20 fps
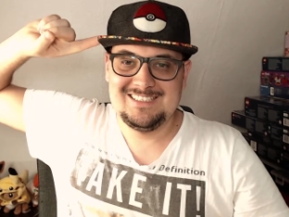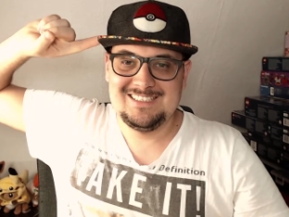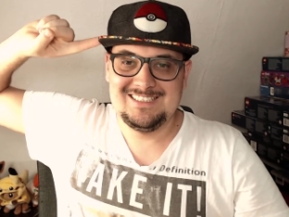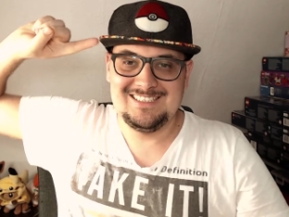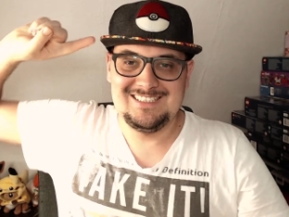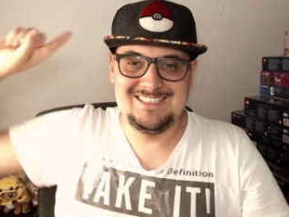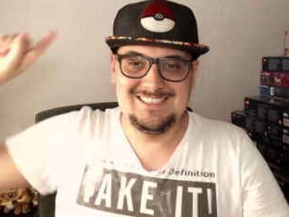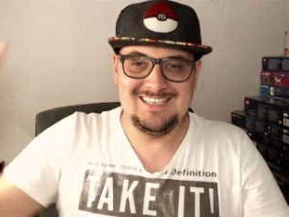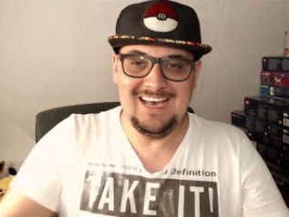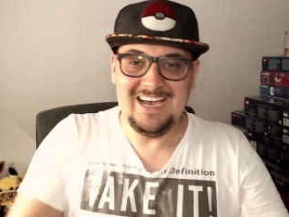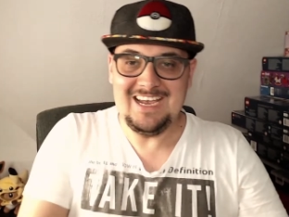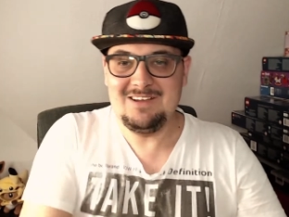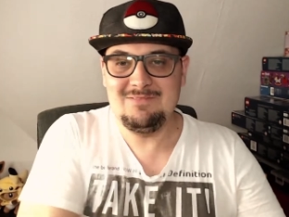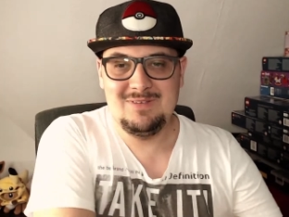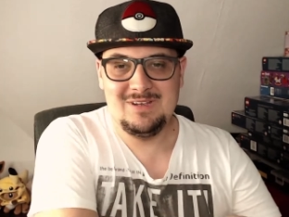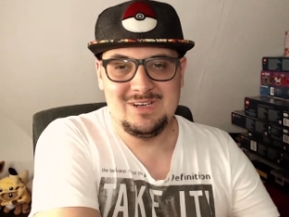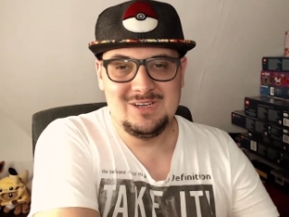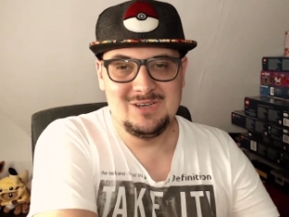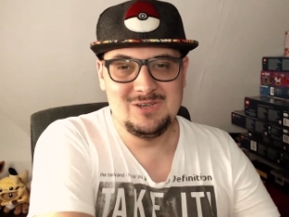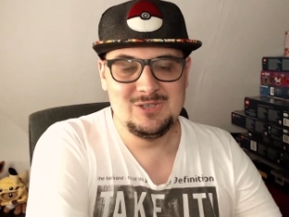Seid
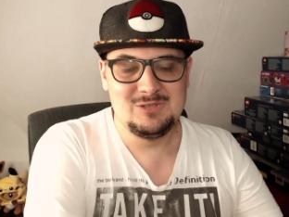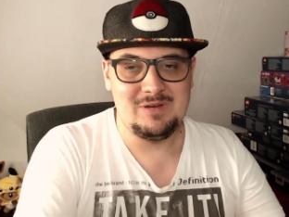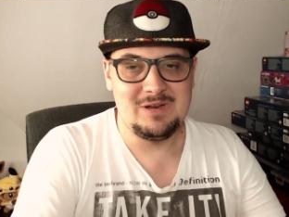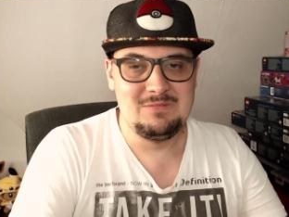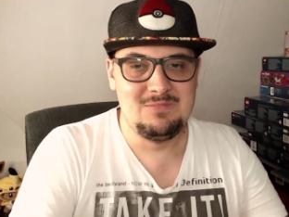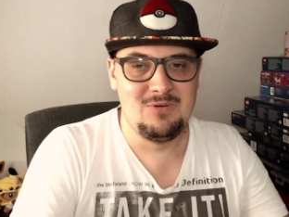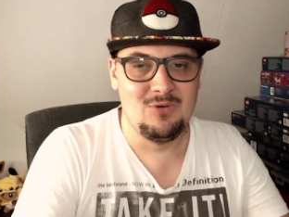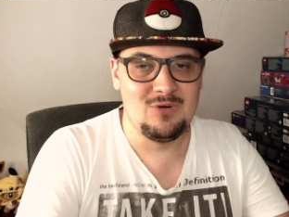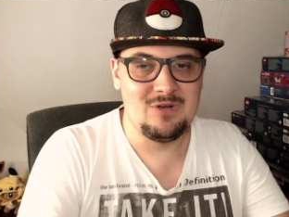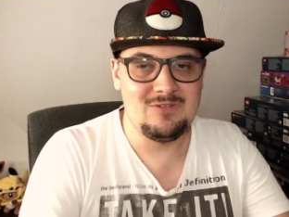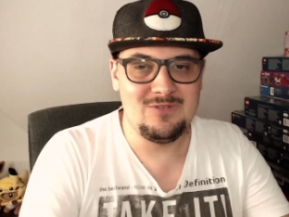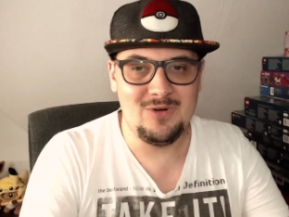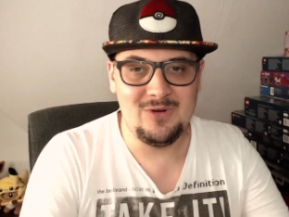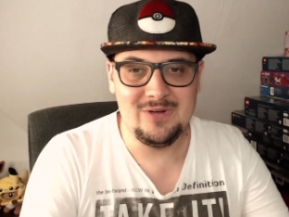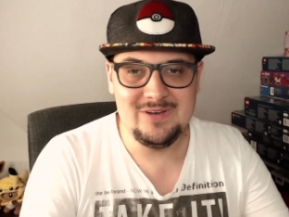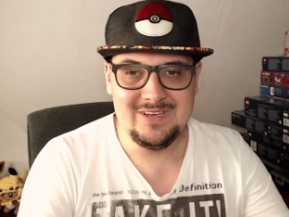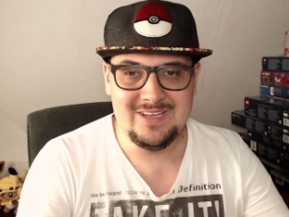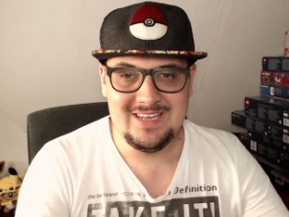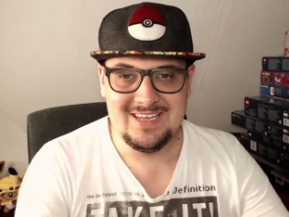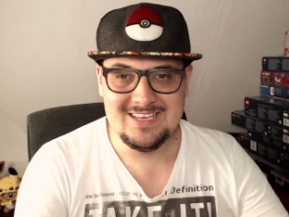mir grüßt meine
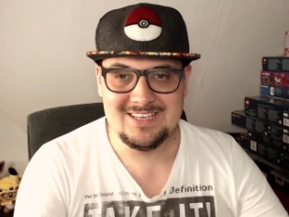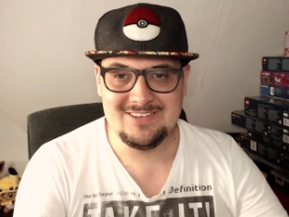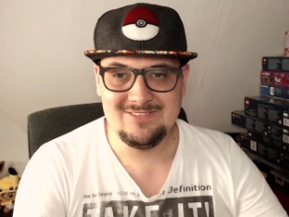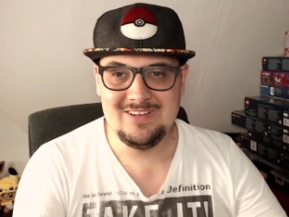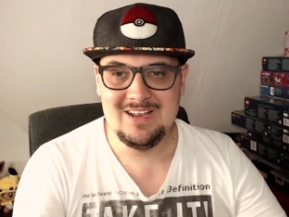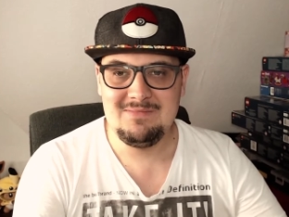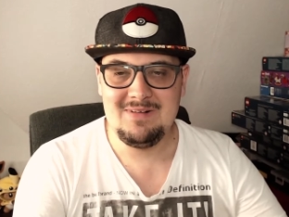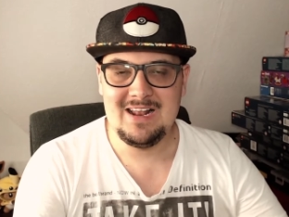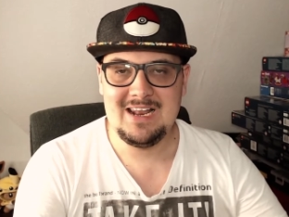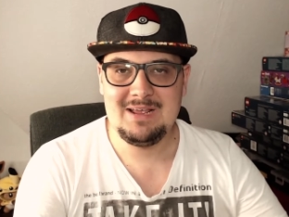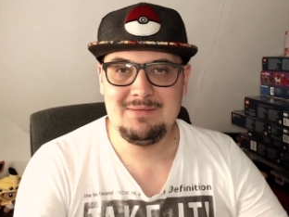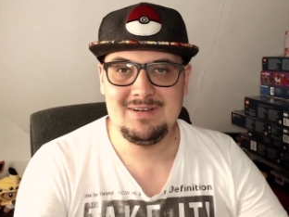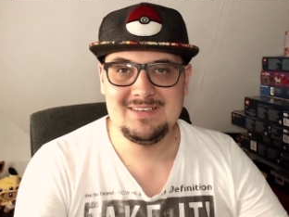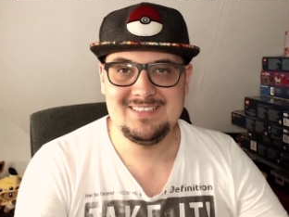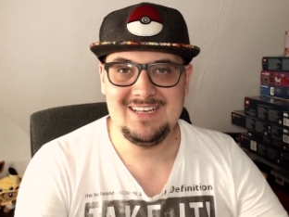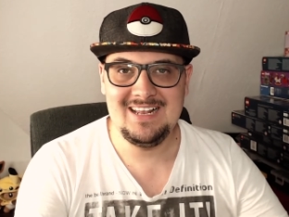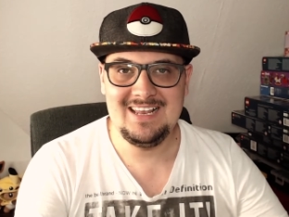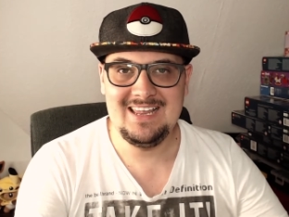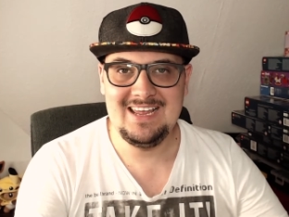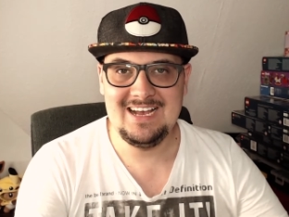Pokefreunde. hier ist wieder mal der
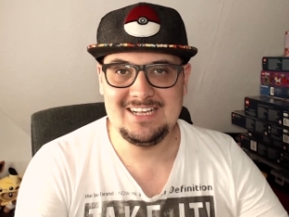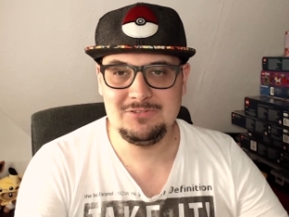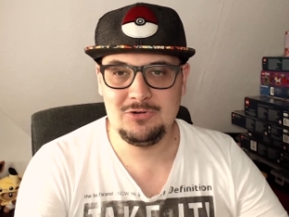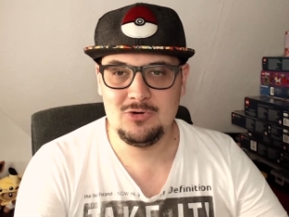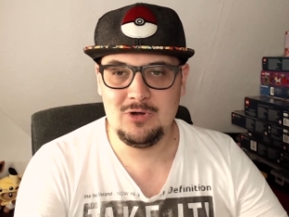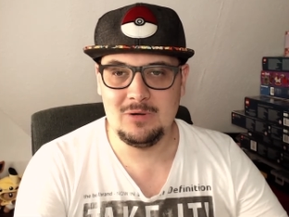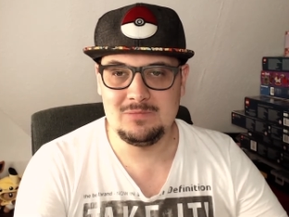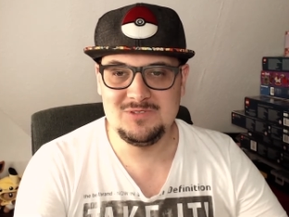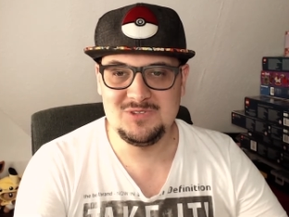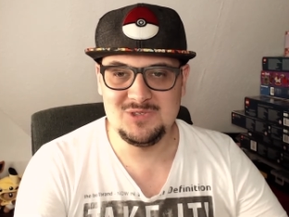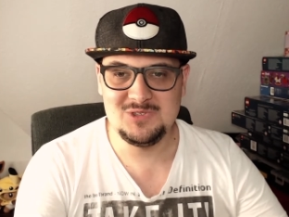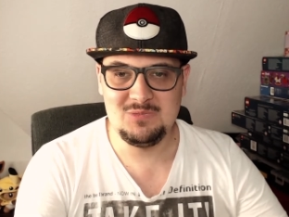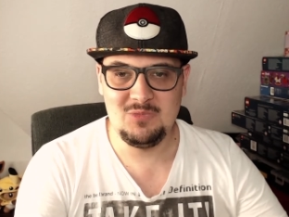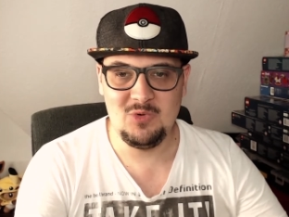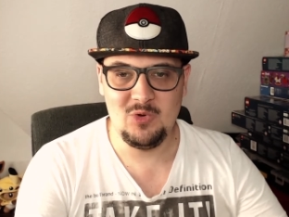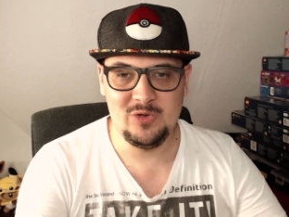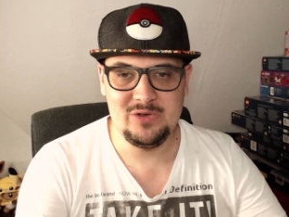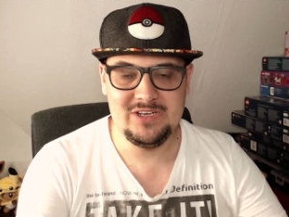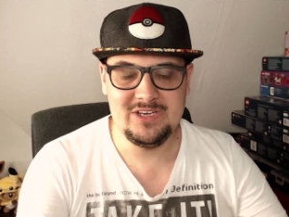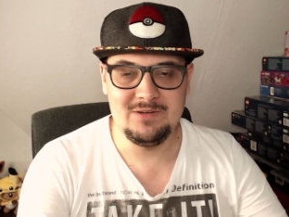Marcel. Herzlich willkommen zu
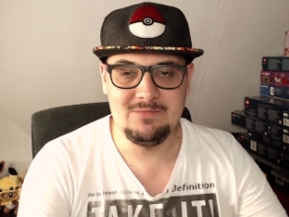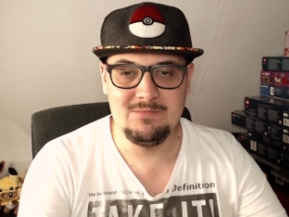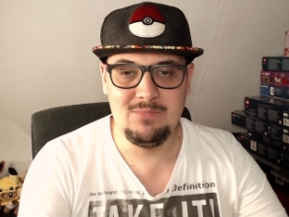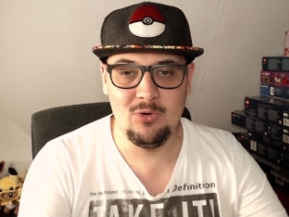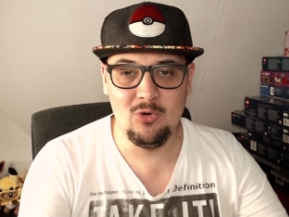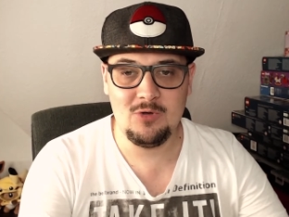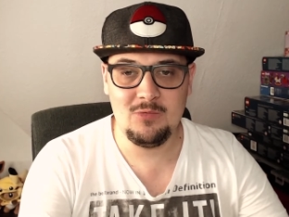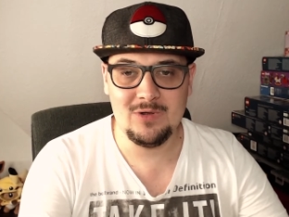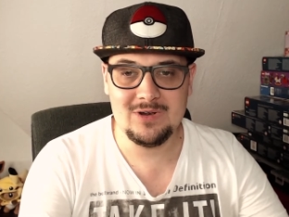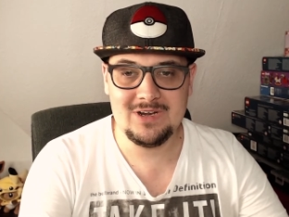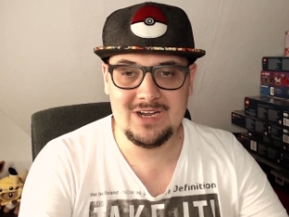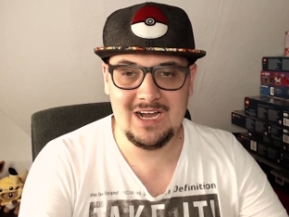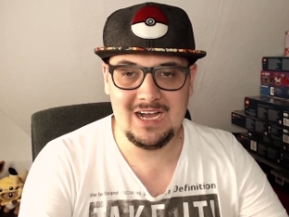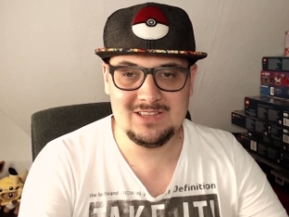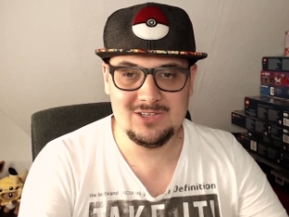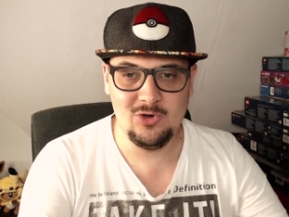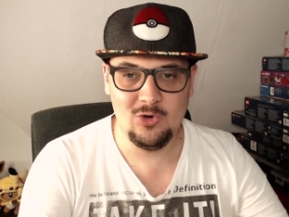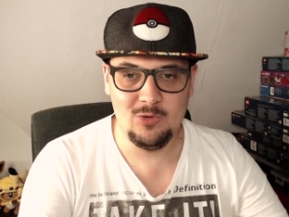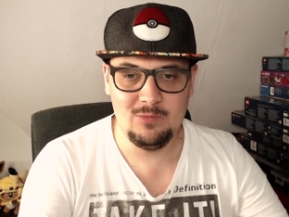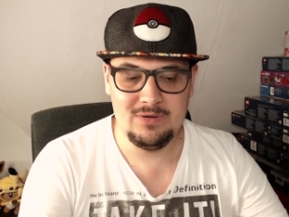unserem heutigen
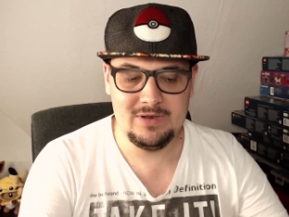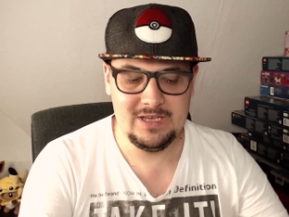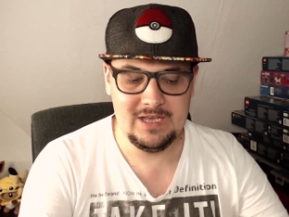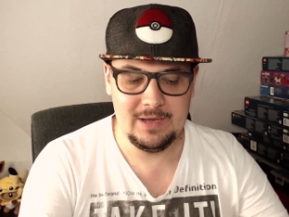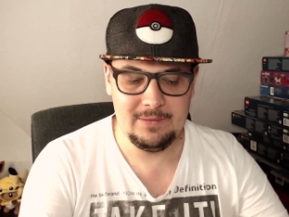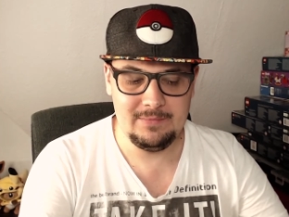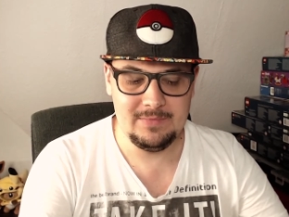Pokémon-Karten-Opening.